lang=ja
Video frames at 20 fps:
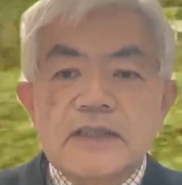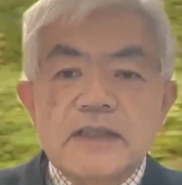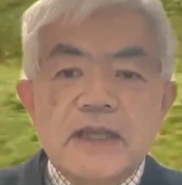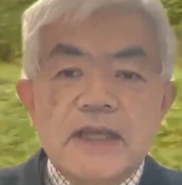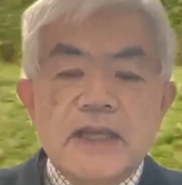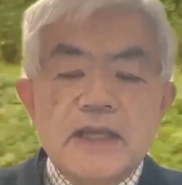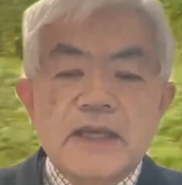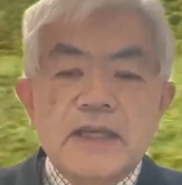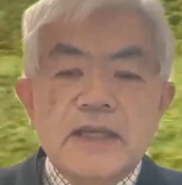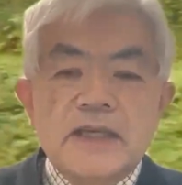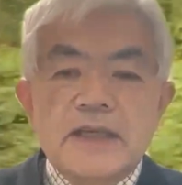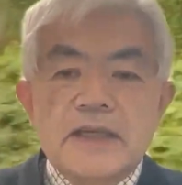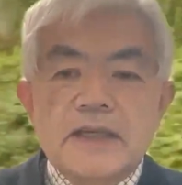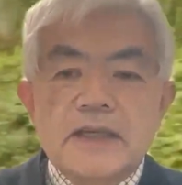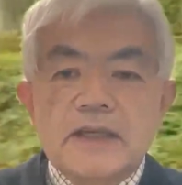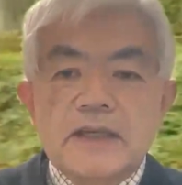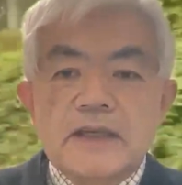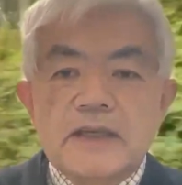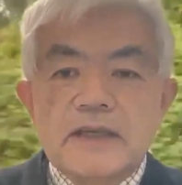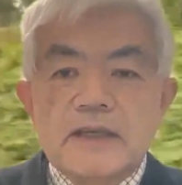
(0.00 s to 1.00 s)

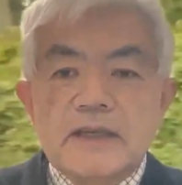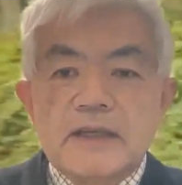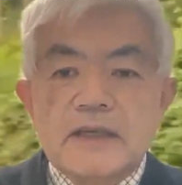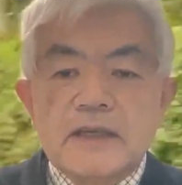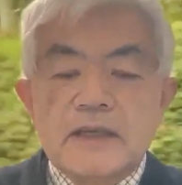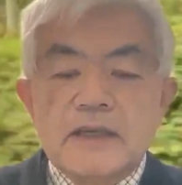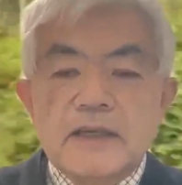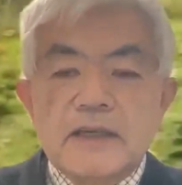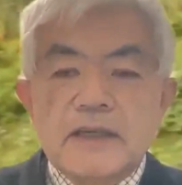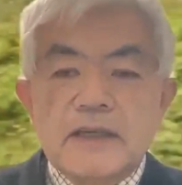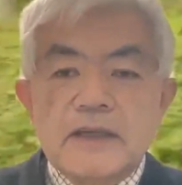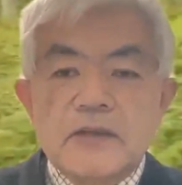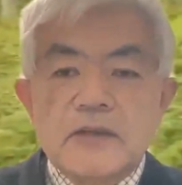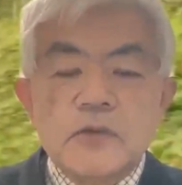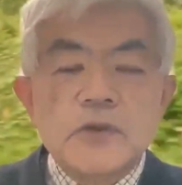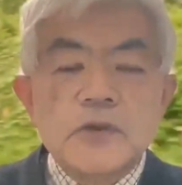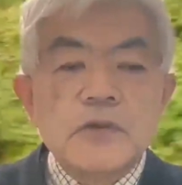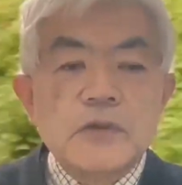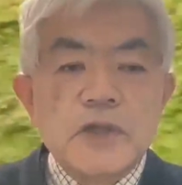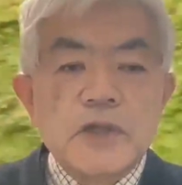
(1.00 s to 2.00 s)
で、え
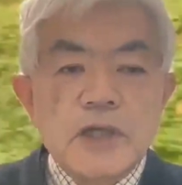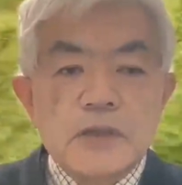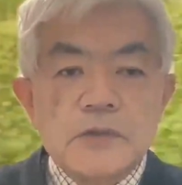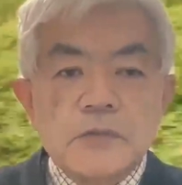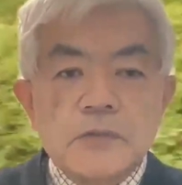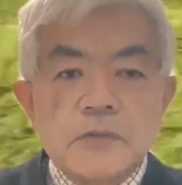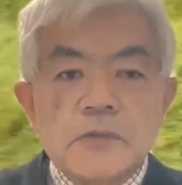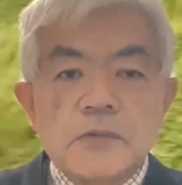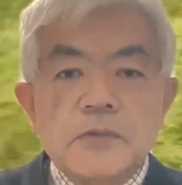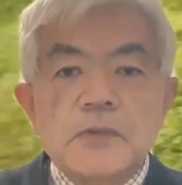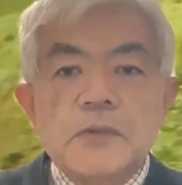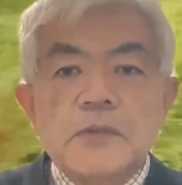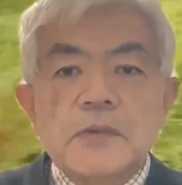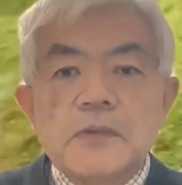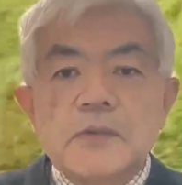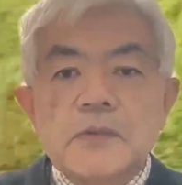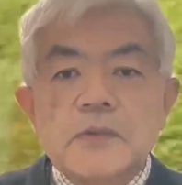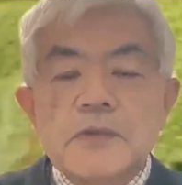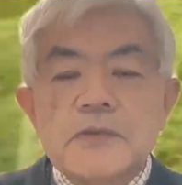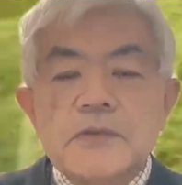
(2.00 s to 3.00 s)
時々あの、
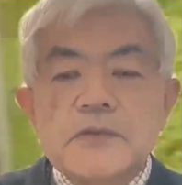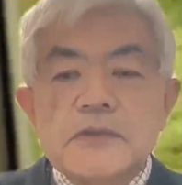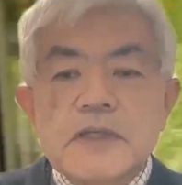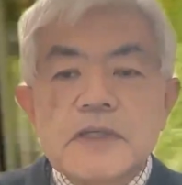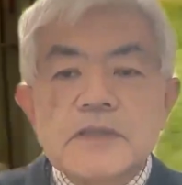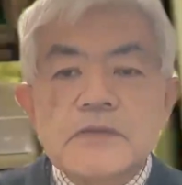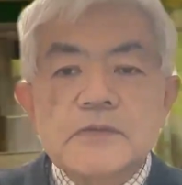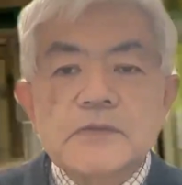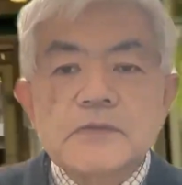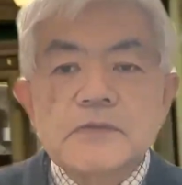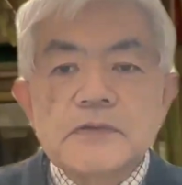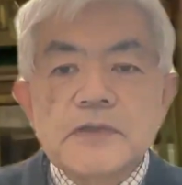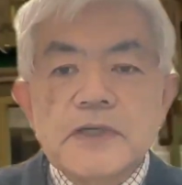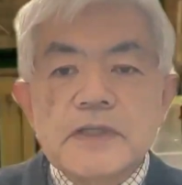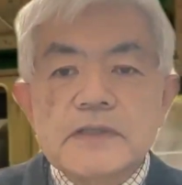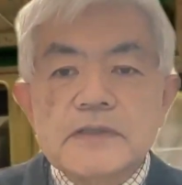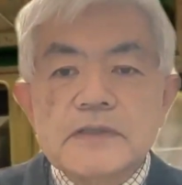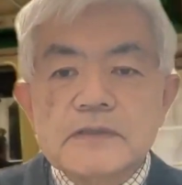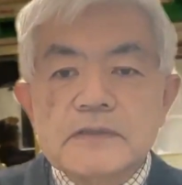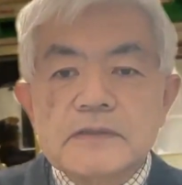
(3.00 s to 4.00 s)
こういう車窓風
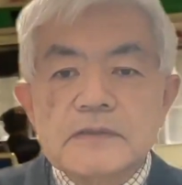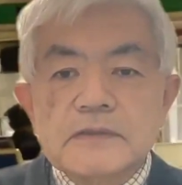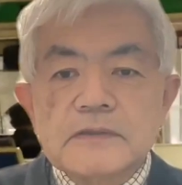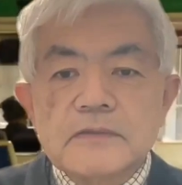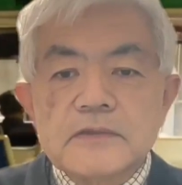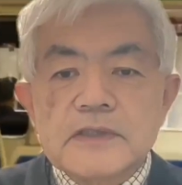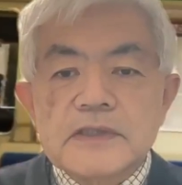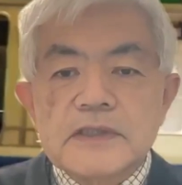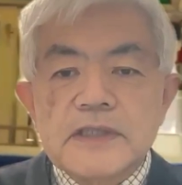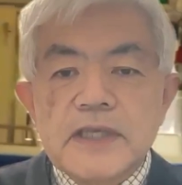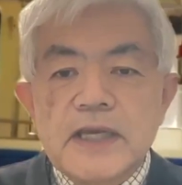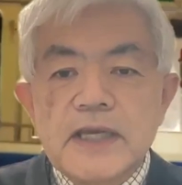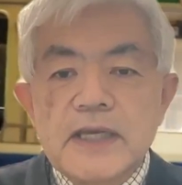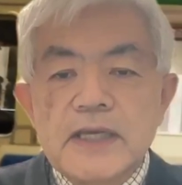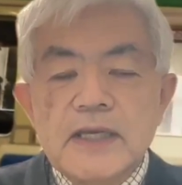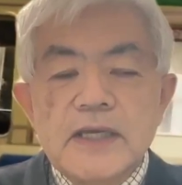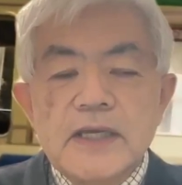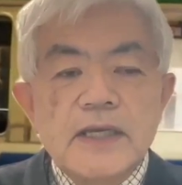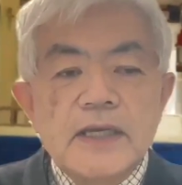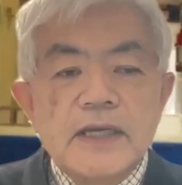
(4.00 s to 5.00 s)
景ずっとですね、
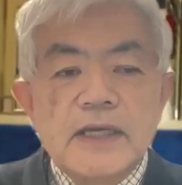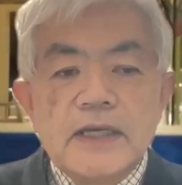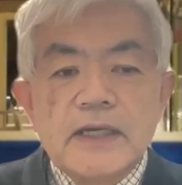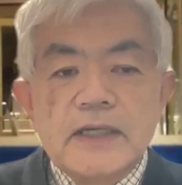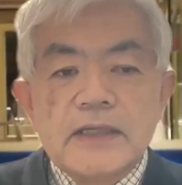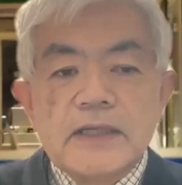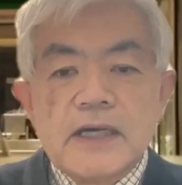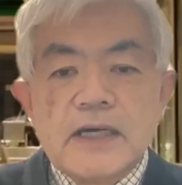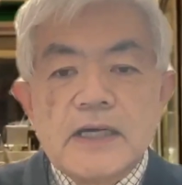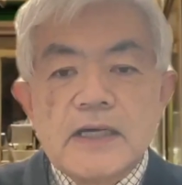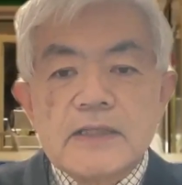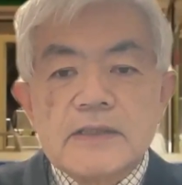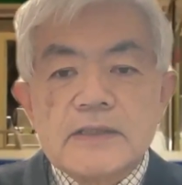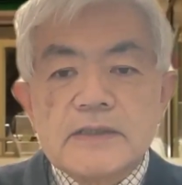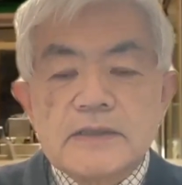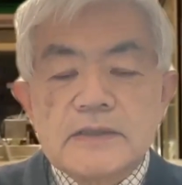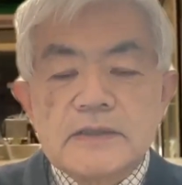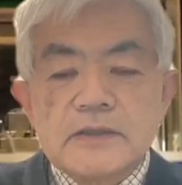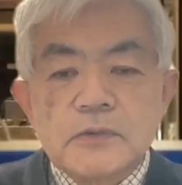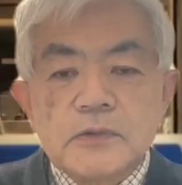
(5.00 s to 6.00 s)
え流
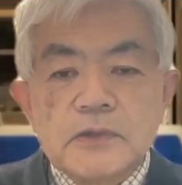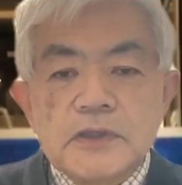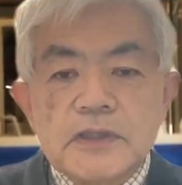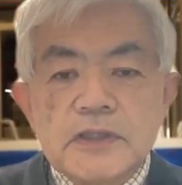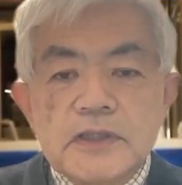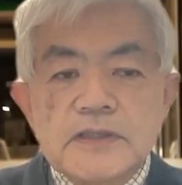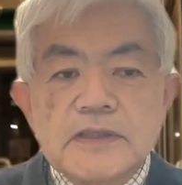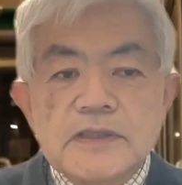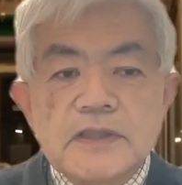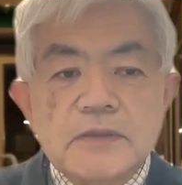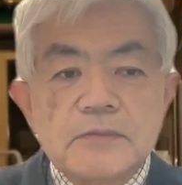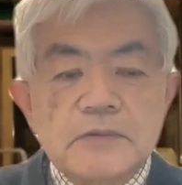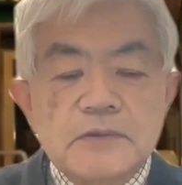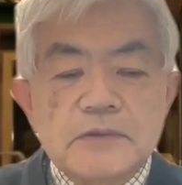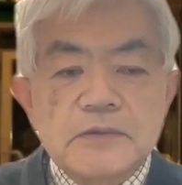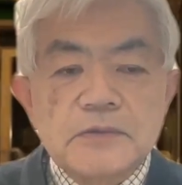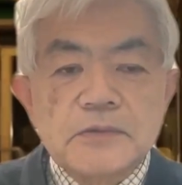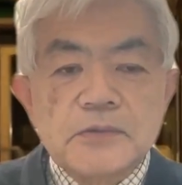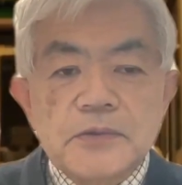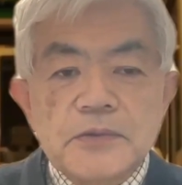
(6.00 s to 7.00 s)
す乗り鉄気
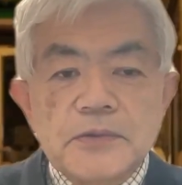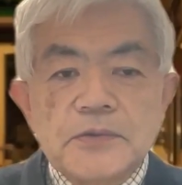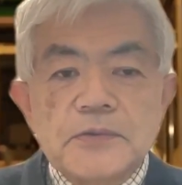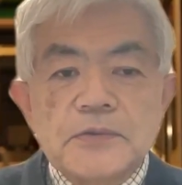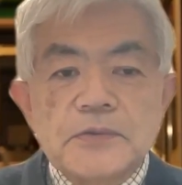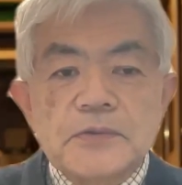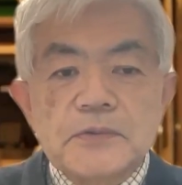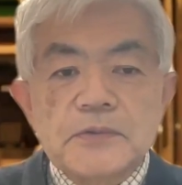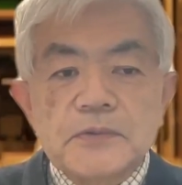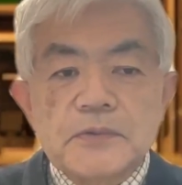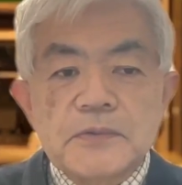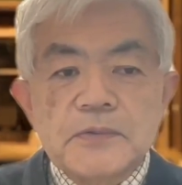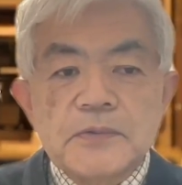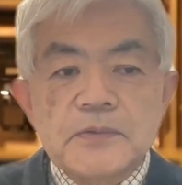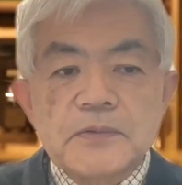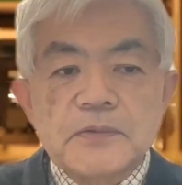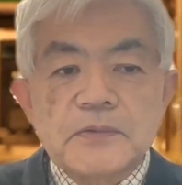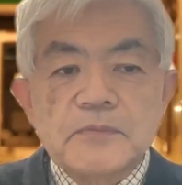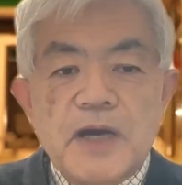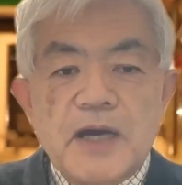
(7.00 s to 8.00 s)
分とい
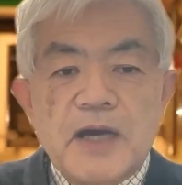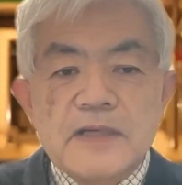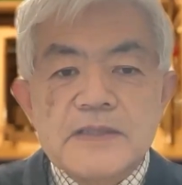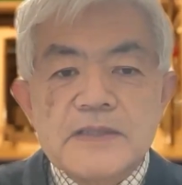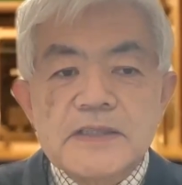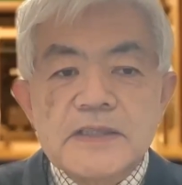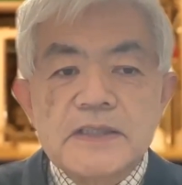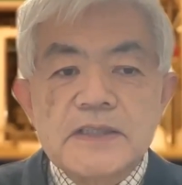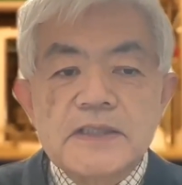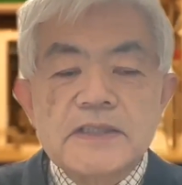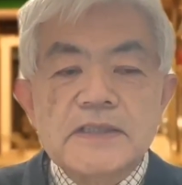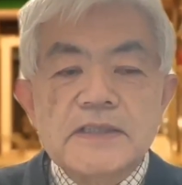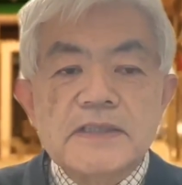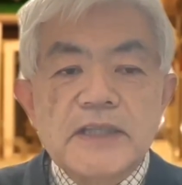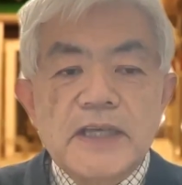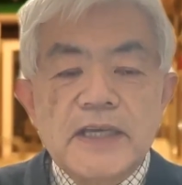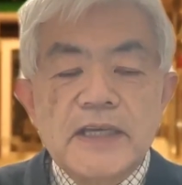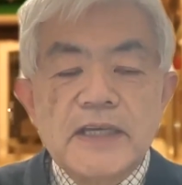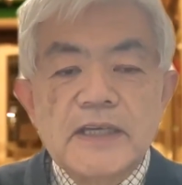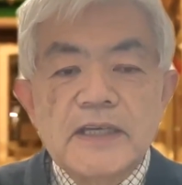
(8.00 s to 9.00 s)
う、まあ、シリーズ
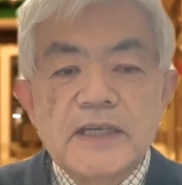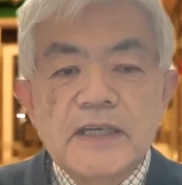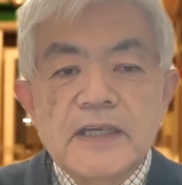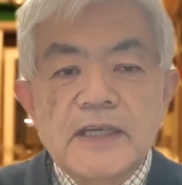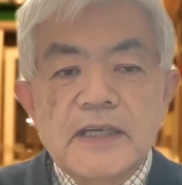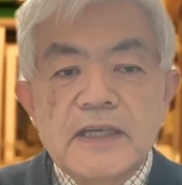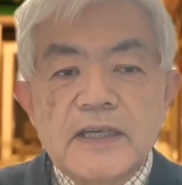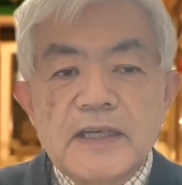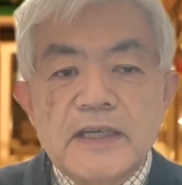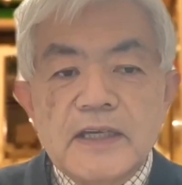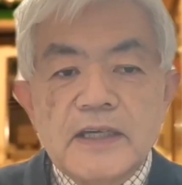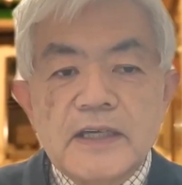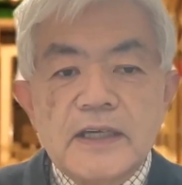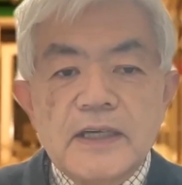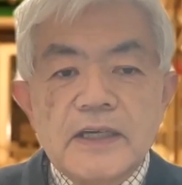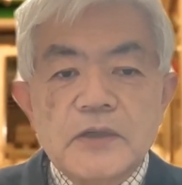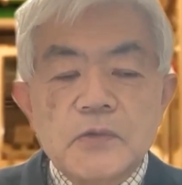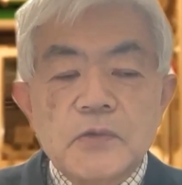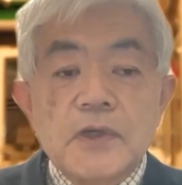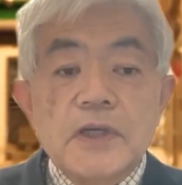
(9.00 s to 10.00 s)
で、
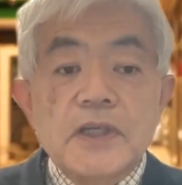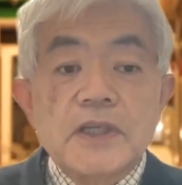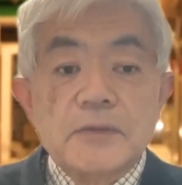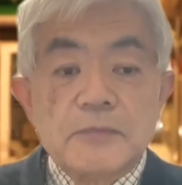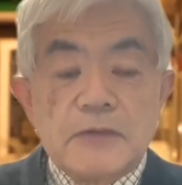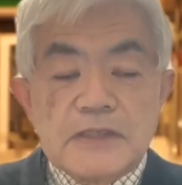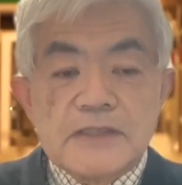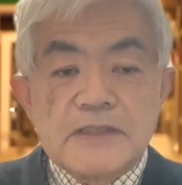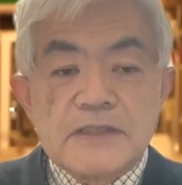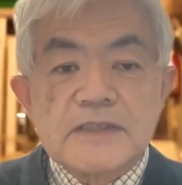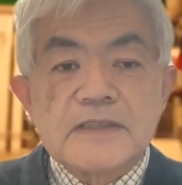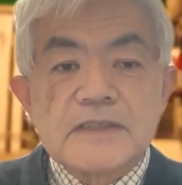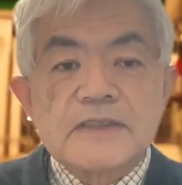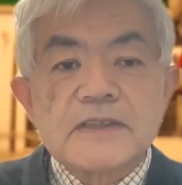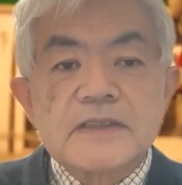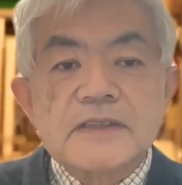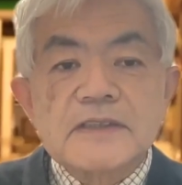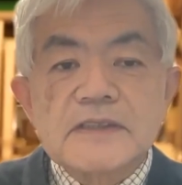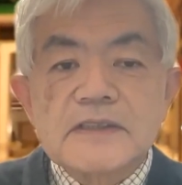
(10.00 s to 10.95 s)
え乗っけてます。